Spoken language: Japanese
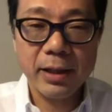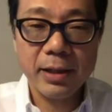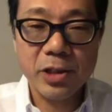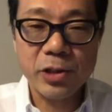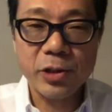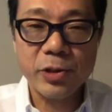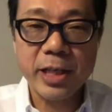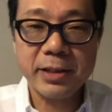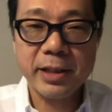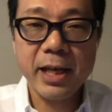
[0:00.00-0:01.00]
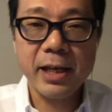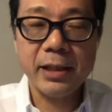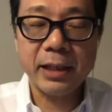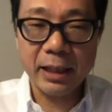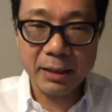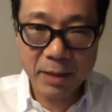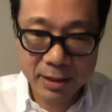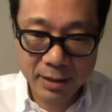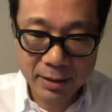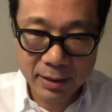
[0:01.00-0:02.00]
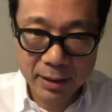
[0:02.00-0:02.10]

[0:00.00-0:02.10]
終了させていただきます。